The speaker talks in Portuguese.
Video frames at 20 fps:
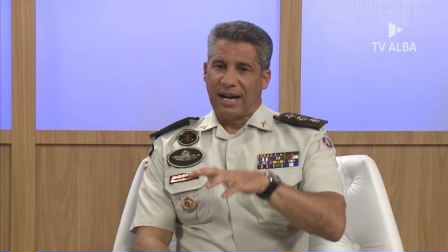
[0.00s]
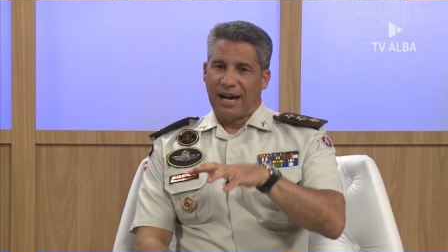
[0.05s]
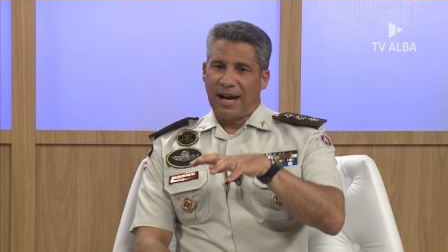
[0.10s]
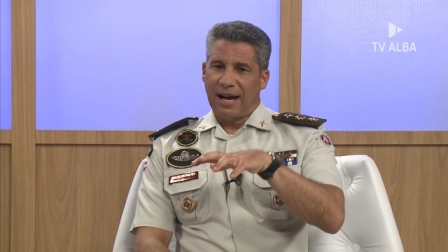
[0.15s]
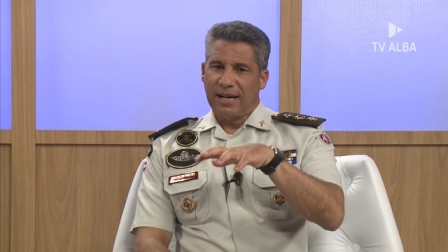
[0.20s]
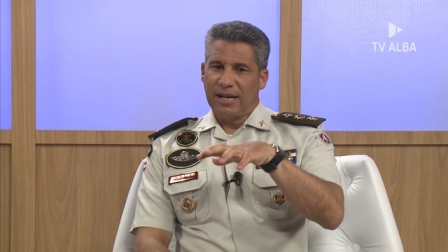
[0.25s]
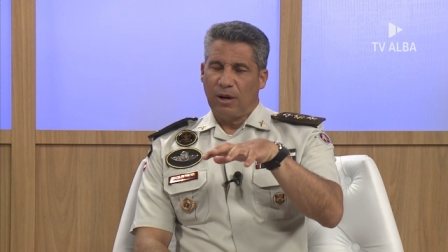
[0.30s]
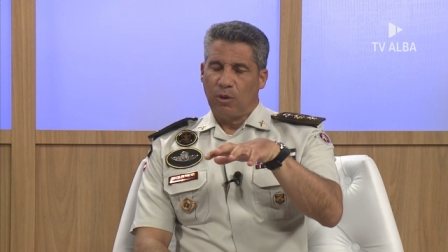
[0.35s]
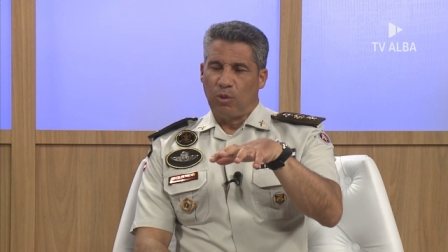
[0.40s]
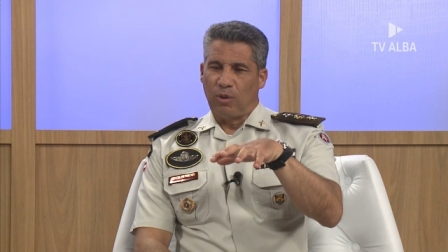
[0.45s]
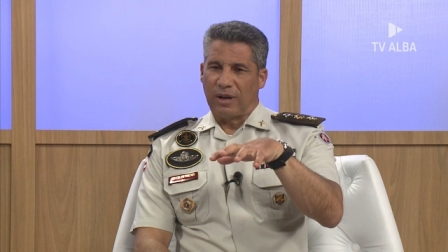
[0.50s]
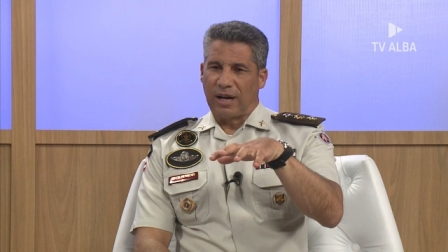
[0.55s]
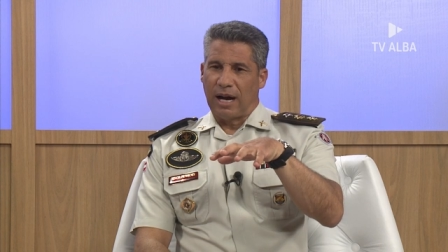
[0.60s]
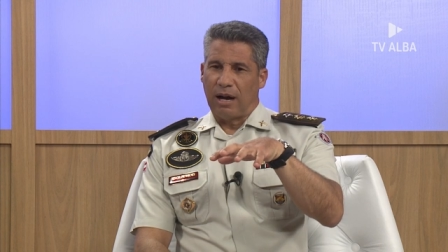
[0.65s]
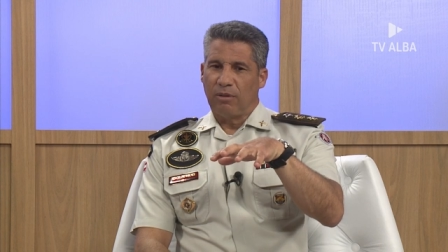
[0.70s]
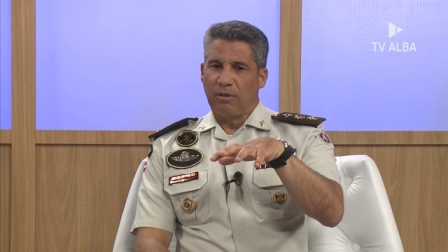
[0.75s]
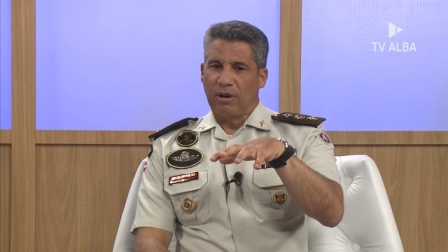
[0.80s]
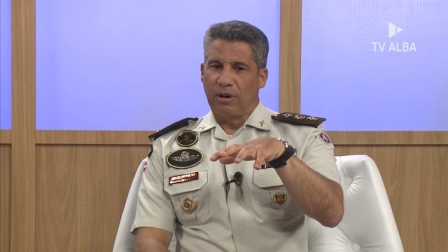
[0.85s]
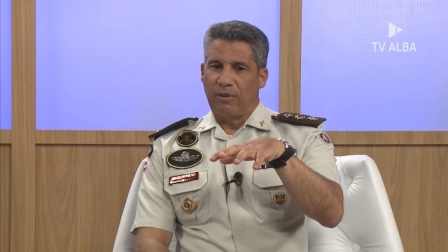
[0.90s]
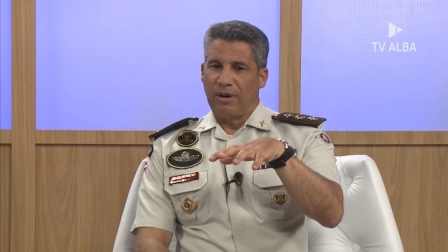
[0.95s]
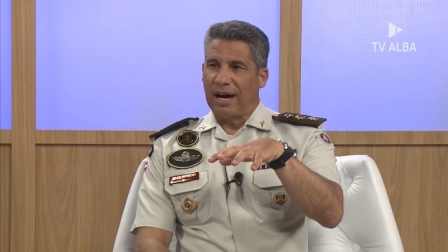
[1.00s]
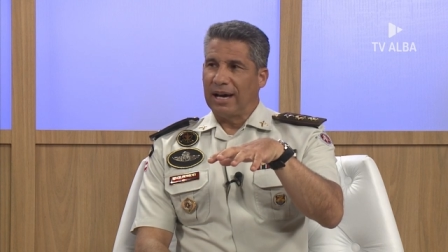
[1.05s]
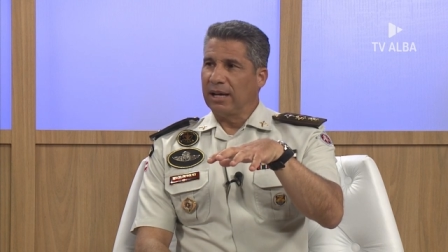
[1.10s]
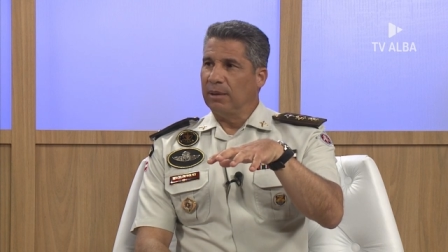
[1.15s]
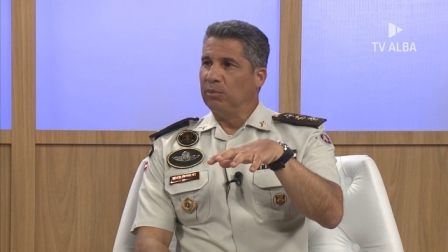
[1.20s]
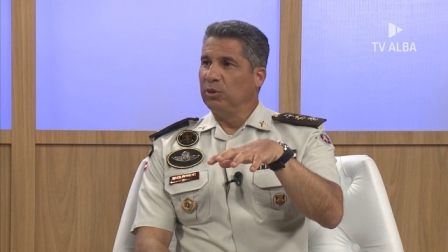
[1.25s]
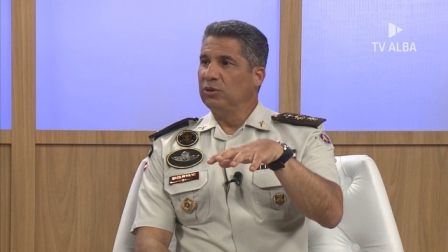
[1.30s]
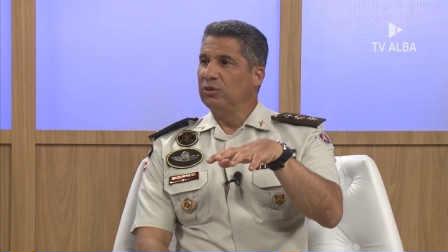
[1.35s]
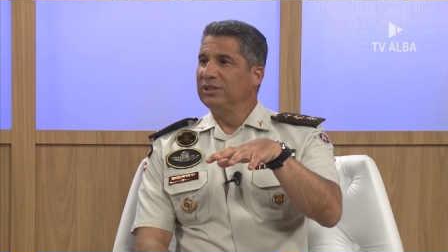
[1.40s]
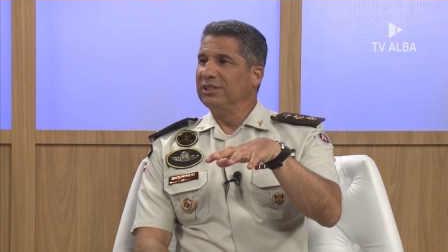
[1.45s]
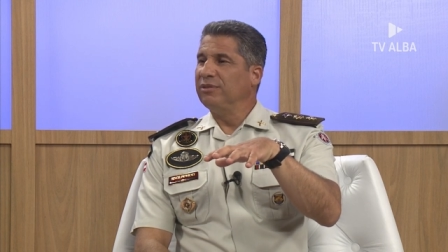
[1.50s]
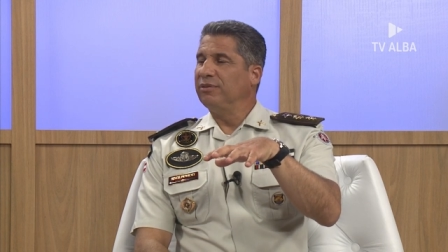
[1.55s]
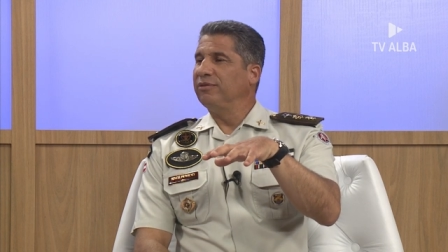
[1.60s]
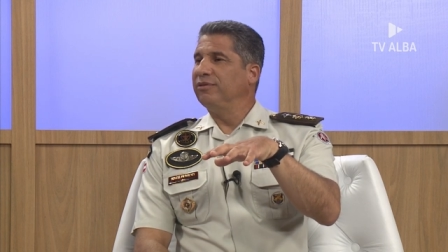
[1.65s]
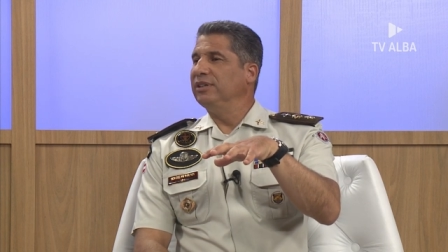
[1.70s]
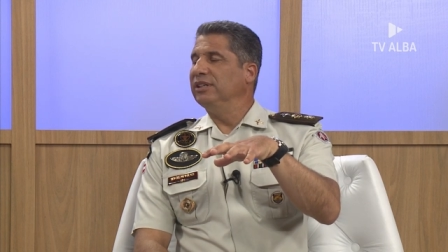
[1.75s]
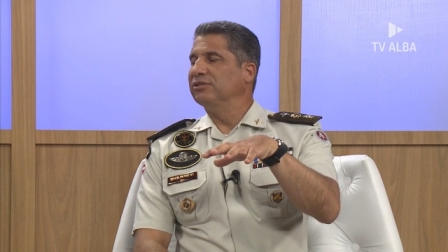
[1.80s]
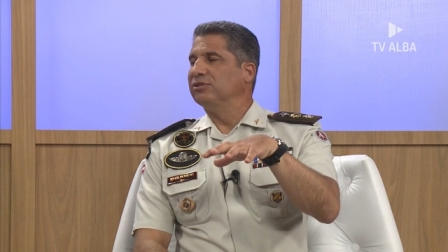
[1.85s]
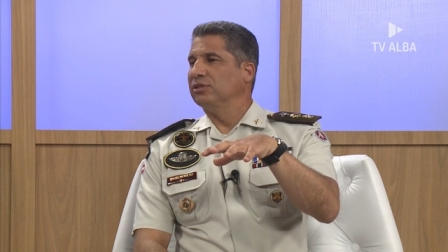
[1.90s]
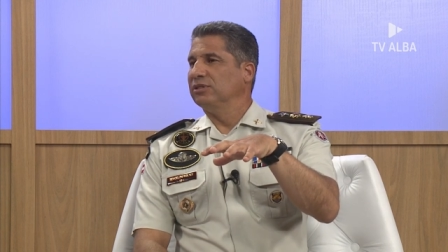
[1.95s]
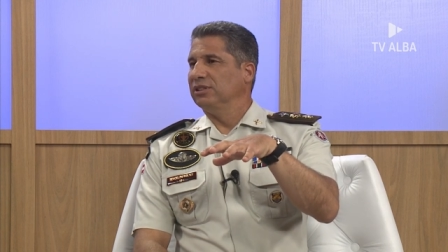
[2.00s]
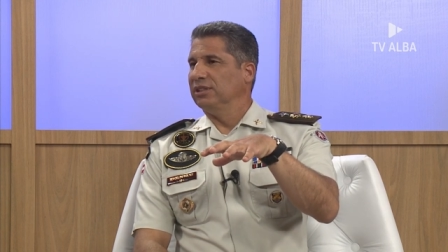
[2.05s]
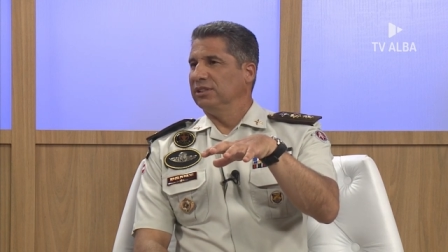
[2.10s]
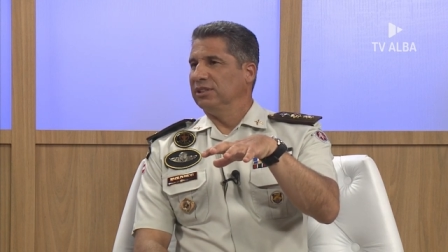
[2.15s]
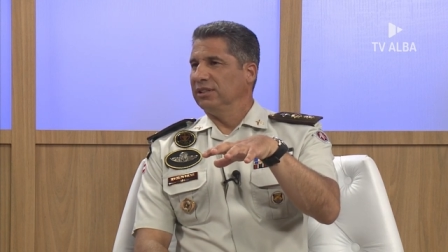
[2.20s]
área rural é uma área muito difícil de,